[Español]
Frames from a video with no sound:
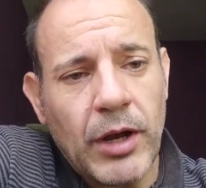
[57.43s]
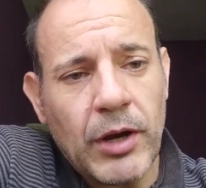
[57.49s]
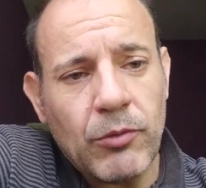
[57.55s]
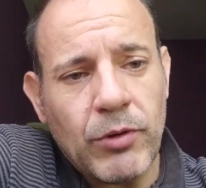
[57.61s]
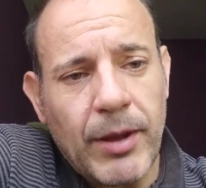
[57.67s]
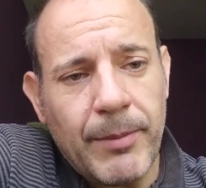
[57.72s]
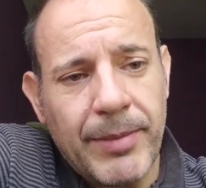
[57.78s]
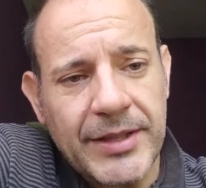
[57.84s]

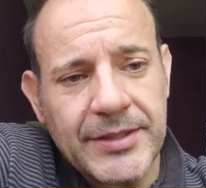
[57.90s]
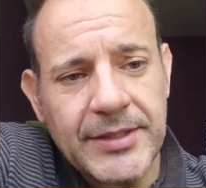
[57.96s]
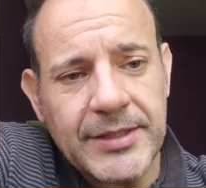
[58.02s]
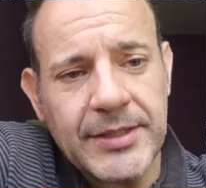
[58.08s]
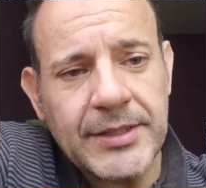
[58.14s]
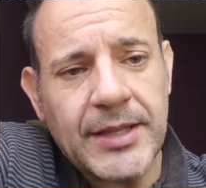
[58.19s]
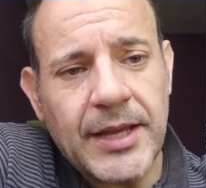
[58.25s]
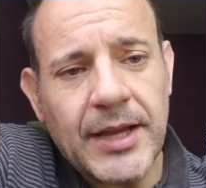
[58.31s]
alguna
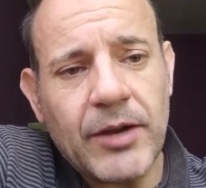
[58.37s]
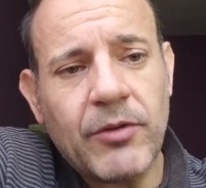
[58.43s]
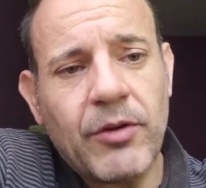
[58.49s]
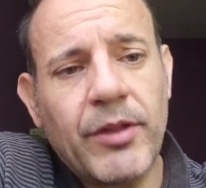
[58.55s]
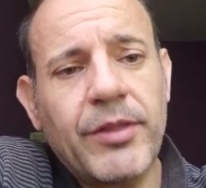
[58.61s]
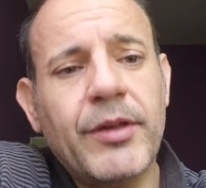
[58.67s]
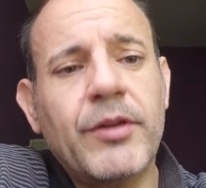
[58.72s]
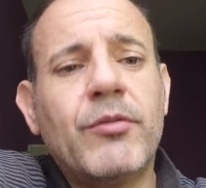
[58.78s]
patillita que
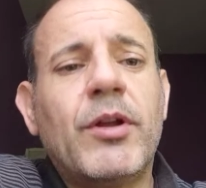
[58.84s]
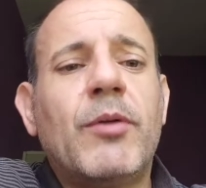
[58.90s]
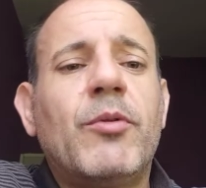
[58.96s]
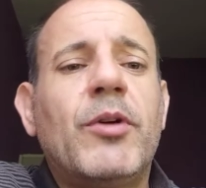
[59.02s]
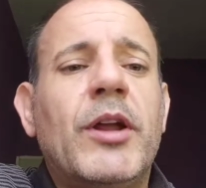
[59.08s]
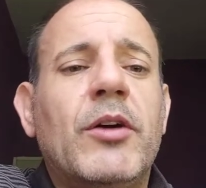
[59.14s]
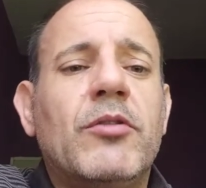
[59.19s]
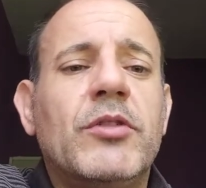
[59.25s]
no hace una buena